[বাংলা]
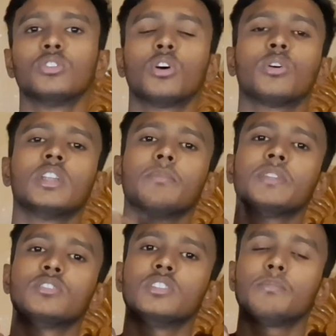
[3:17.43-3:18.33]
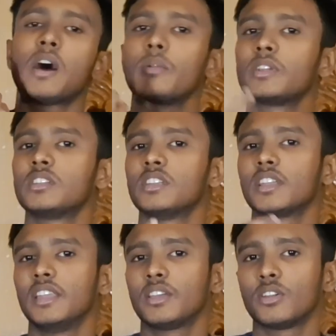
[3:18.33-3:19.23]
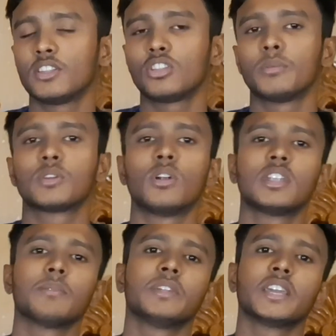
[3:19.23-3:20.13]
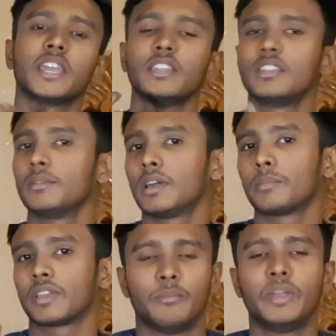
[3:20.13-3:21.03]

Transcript: তখনই আপনারা যদি পাওয়ার বাটনে ক্লিক করেন তবে কলটা আপনারা কেটে দিতে পারবেন